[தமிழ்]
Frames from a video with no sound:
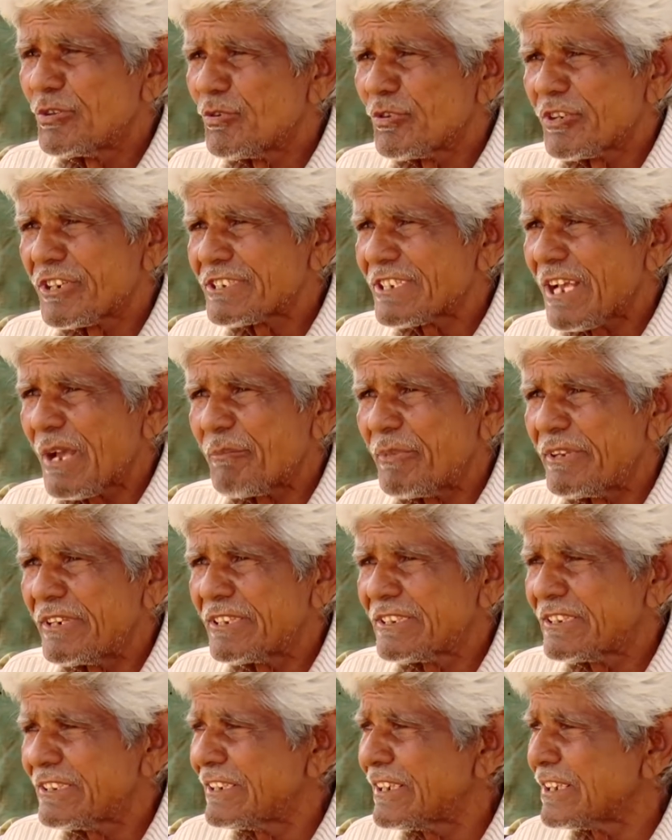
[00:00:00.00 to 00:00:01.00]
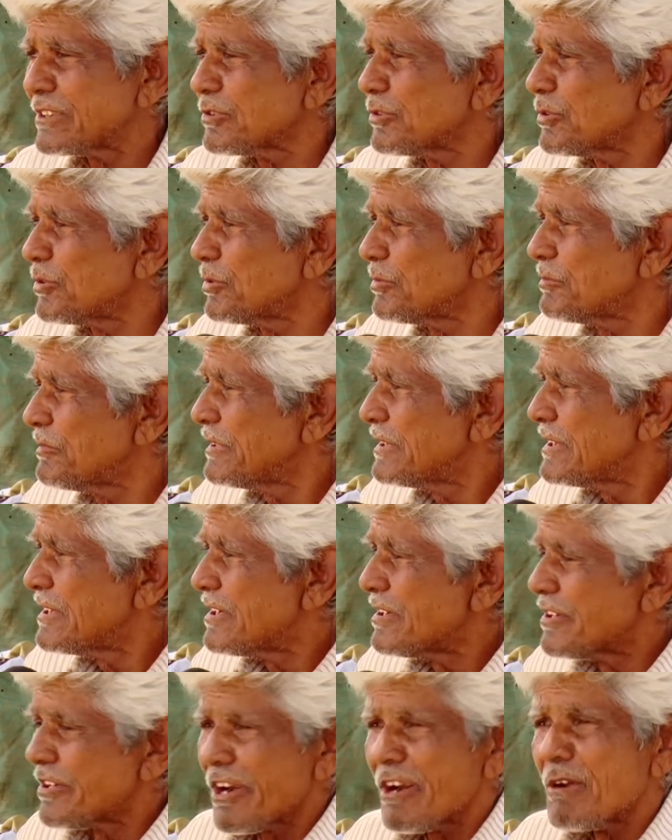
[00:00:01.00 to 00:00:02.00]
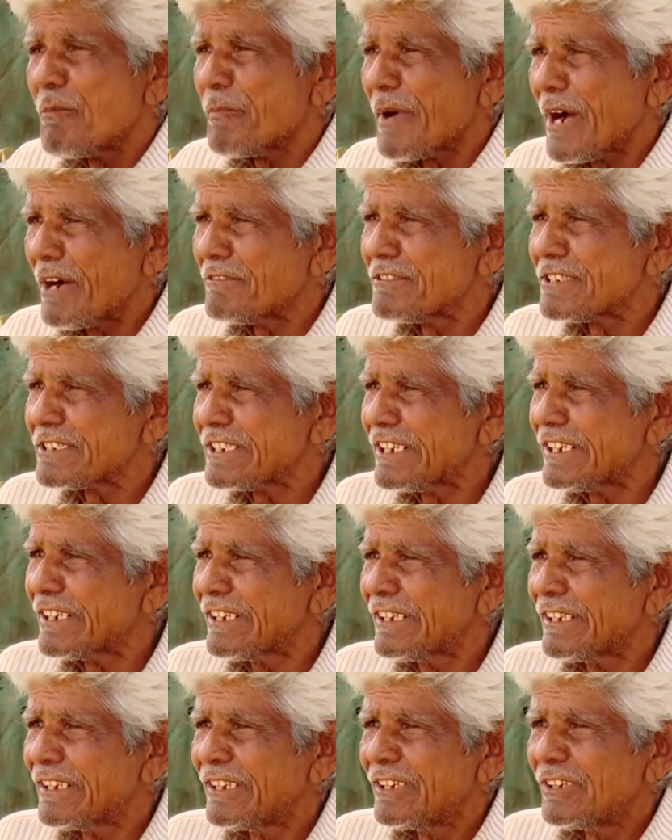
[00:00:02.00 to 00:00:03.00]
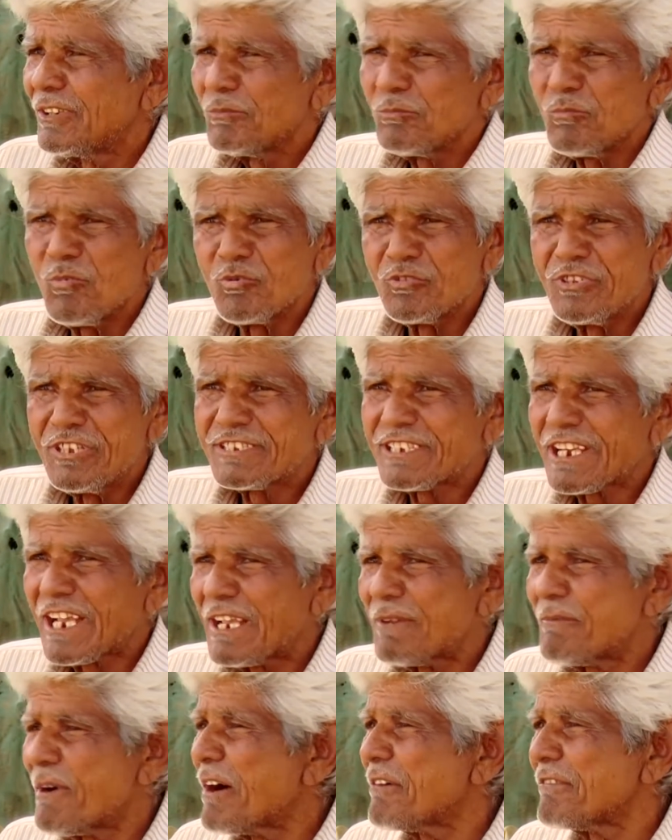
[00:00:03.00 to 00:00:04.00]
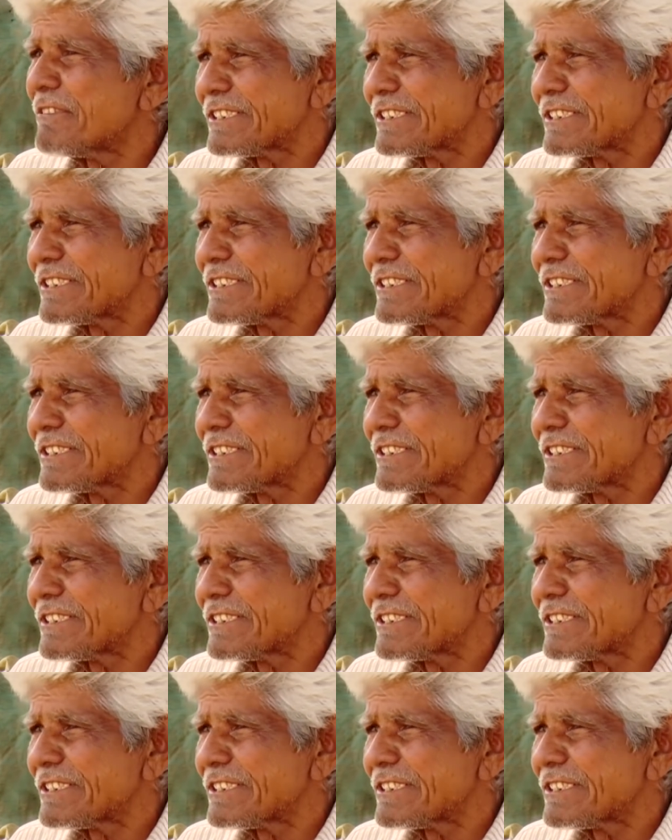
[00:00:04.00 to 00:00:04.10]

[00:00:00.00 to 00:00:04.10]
இருபது இருபது ஐந்து ஆண்டுகளாக இங்கு வாழ்ந்து வருகிறேன் இதுவரை எந்த நோட்டீஸும் வந்ததில்லை